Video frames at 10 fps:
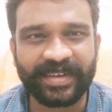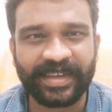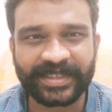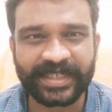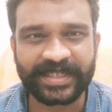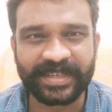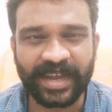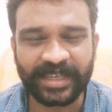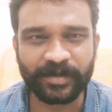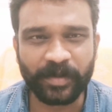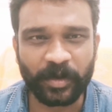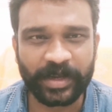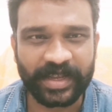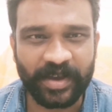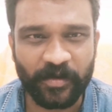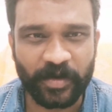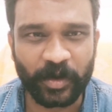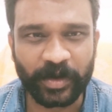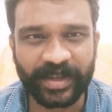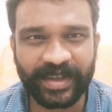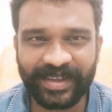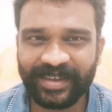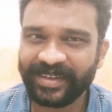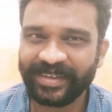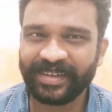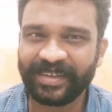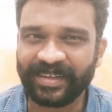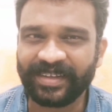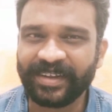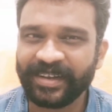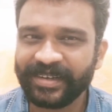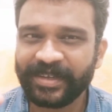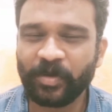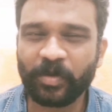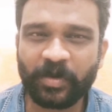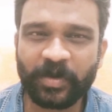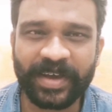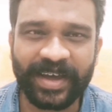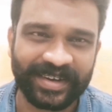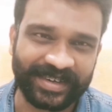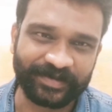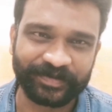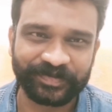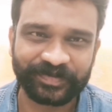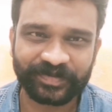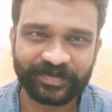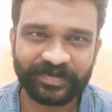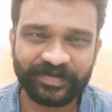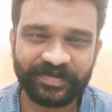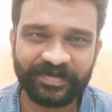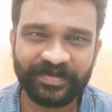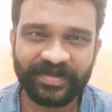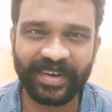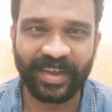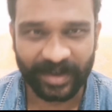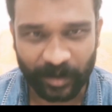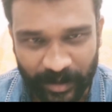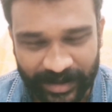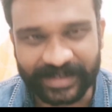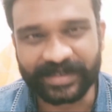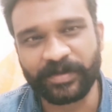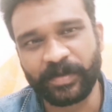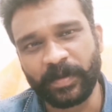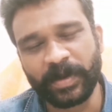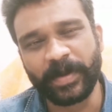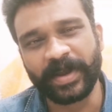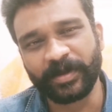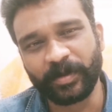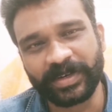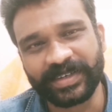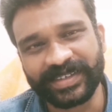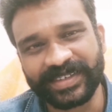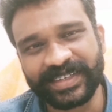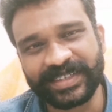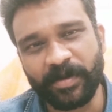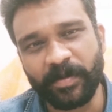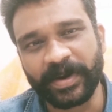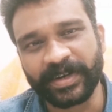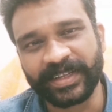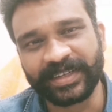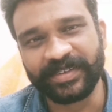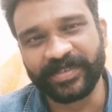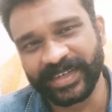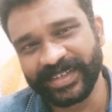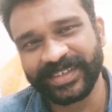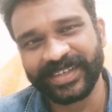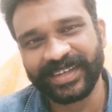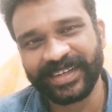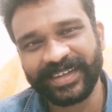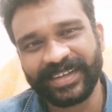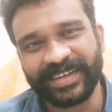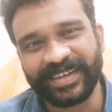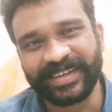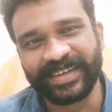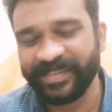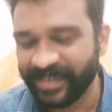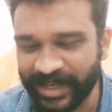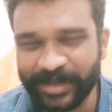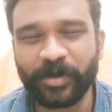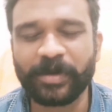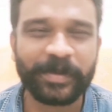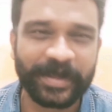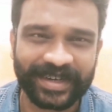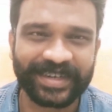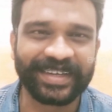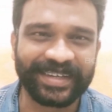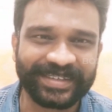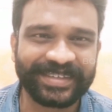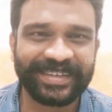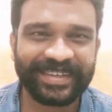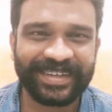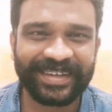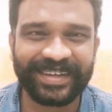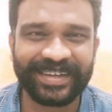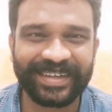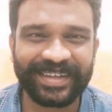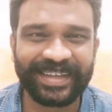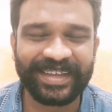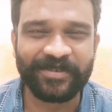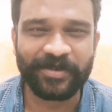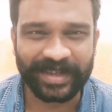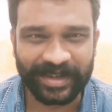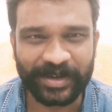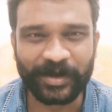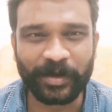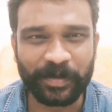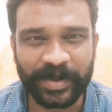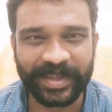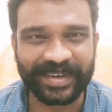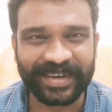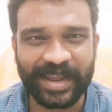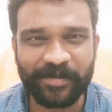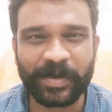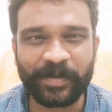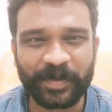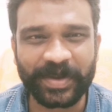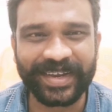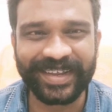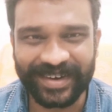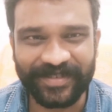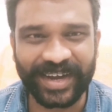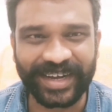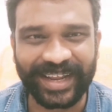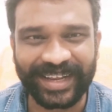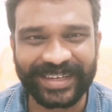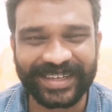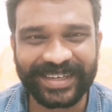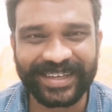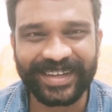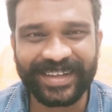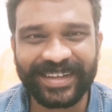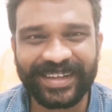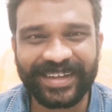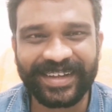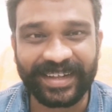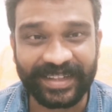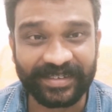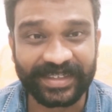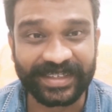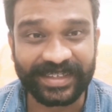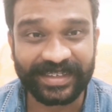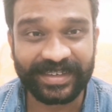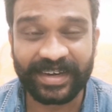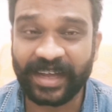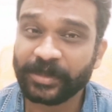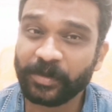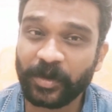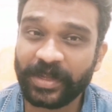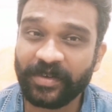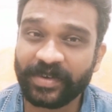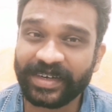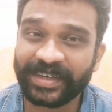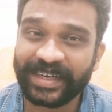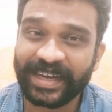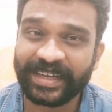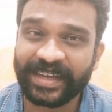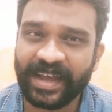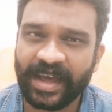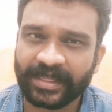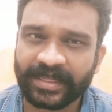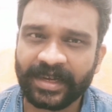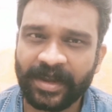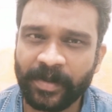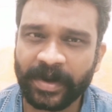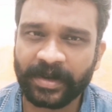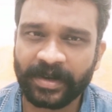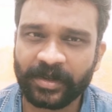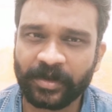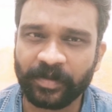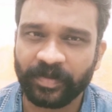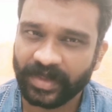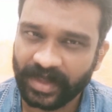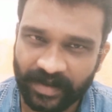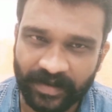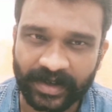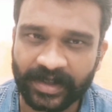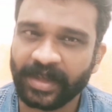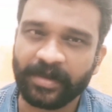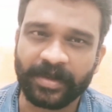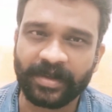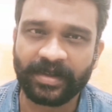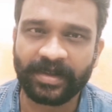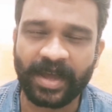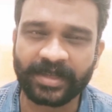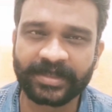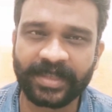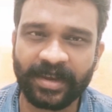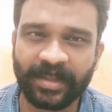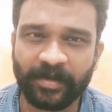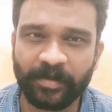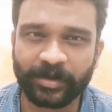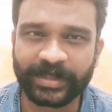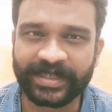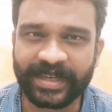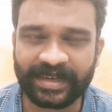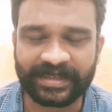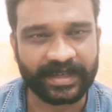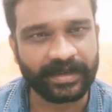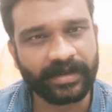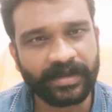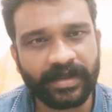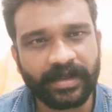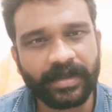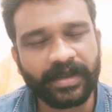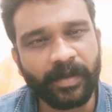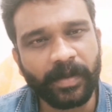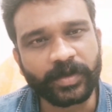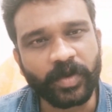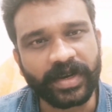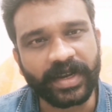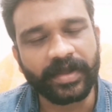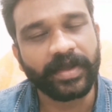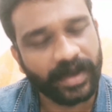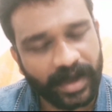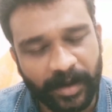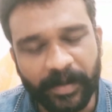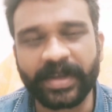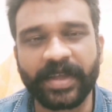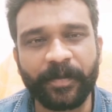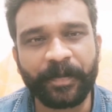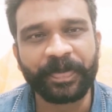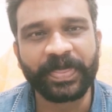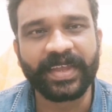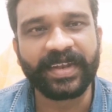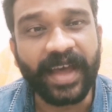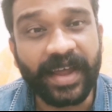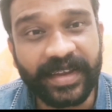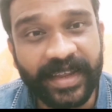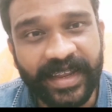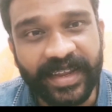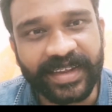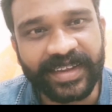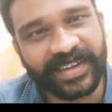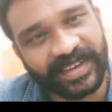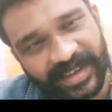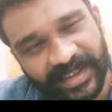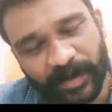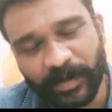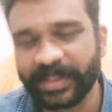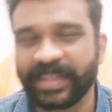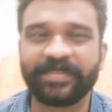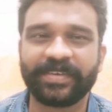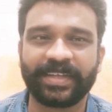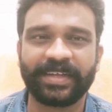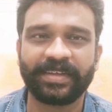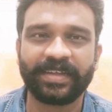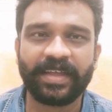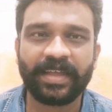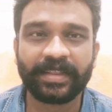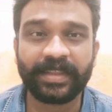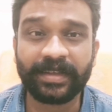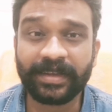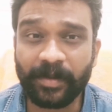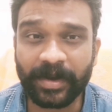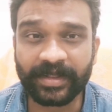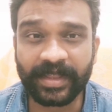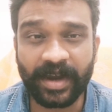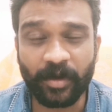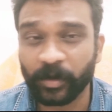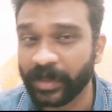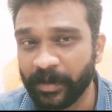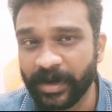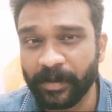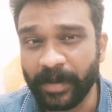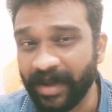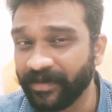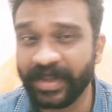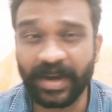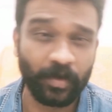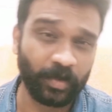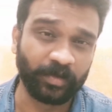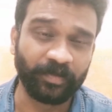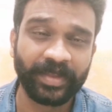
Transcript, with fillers: எஸ் எஸ் ராஜமௌலி அவங்களுடைய நெருங்கிய உறவுக்காரர் ஆன ஒரு பிரபலமான ஒரு இசையமைப்பாளர் தாங்க இவர் இவருக்கு இன்னொரு பேர் இருக்குது இவருடைய இன்னொரு பேர் எம்எம் கீரவாணி அதாவது ராஜமௌலி அவர்கள் இயக்கிய அத்தனை படங்களுக்கும் இவர் தான் ஆஸ்தான மியூசிக் டைரக்டர் என்னப்பா சொல்கிற ஆமாங்க நான் இ அந்த படத்துக்கு இவர் தான் தெலுங்கில் மகதீராவும் தமிழில் மாவீராவும்